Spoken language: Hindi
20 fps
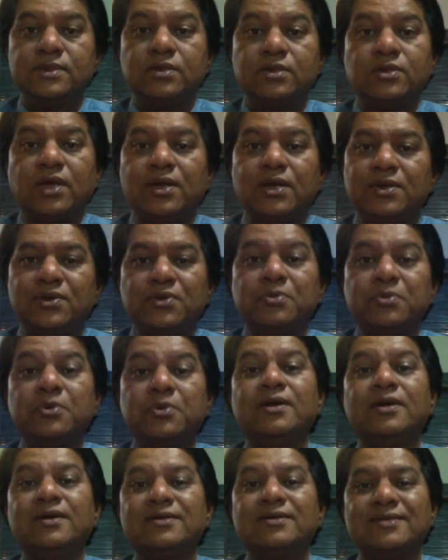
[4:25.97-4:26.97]
थैंक यू
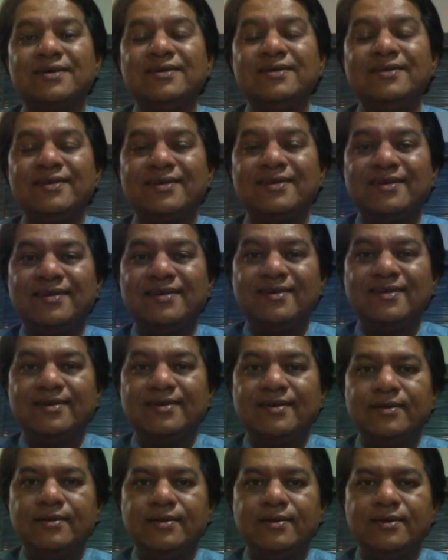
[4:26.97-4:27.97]
बोलना आसान है
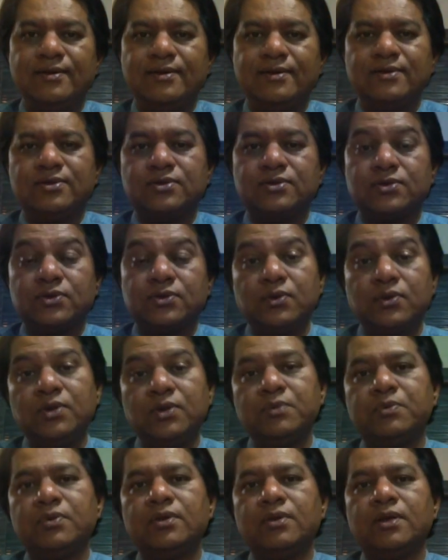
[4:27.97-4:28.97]
लेकिन सॉरी
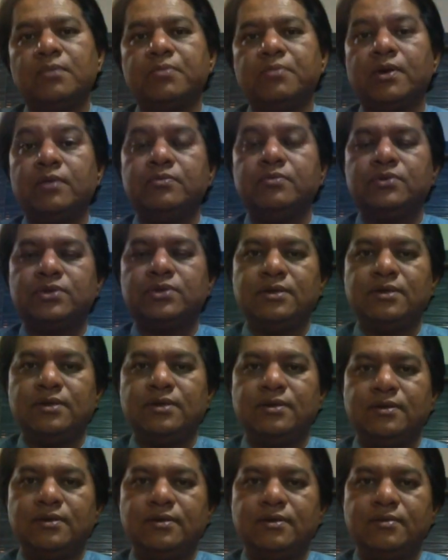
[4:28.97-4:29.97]
बोलना बड़ा मुश्किल है